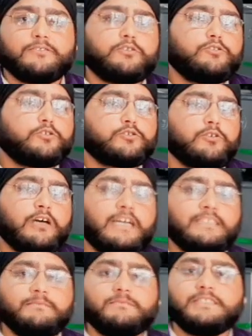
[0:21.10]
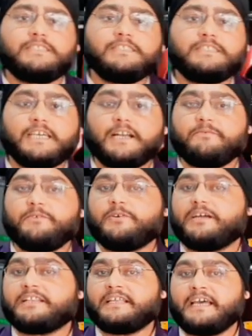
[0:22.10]
तो दोस्तों आज हम जिस चीज़ का रिव्यू
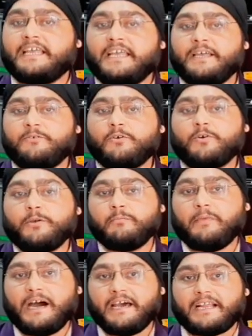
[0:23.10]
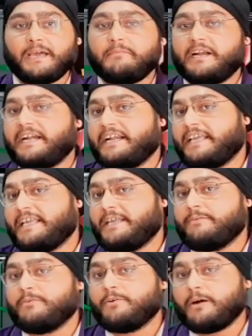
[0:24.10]
करने आए हैं वो कोई बाहर का ब्रांड नहीं
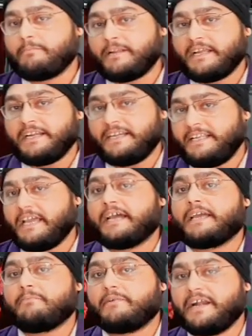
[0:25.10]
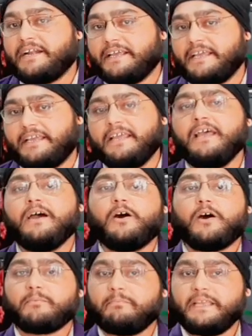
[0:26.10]
वो अपना इंडिया का ब्रांड है
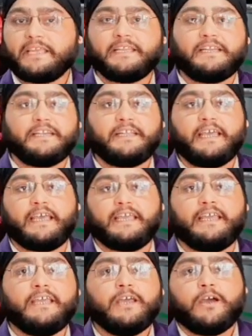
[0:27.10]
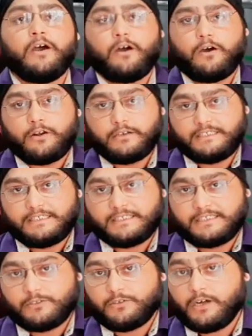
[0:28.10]
और मेक इन इंडिया है और
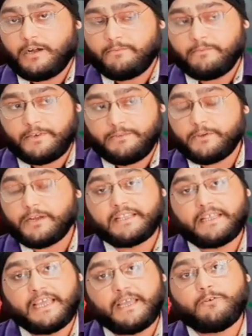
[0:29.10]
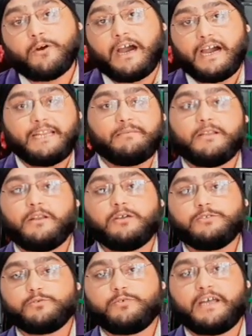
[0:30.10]
जिसको हम रिव्यू करने आए हैं वो हाल ही में
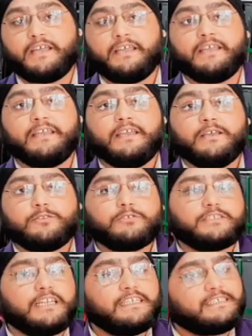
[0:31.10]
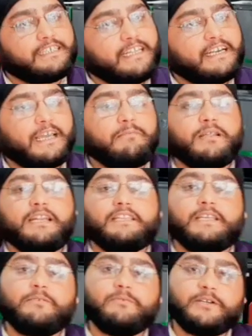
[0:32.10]
लॉन्च हुआ है तो चलिए ज़्यादा टाइम ना
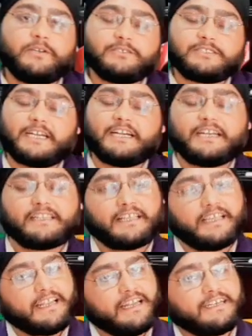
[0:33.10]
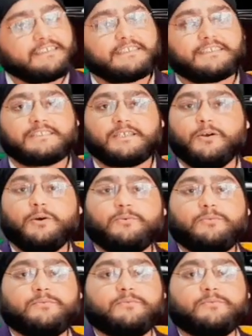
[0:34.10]
लेते हैं वीडियो को स्टार्ट करते हैं लेट्स गो